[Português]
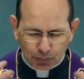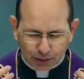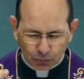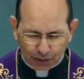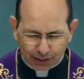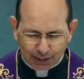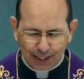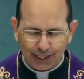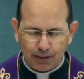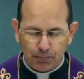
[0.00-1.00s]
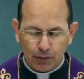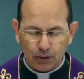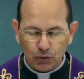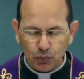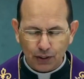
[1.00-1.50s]
pela sua entrega,
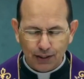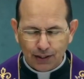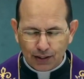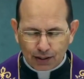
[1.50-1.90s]
pela sua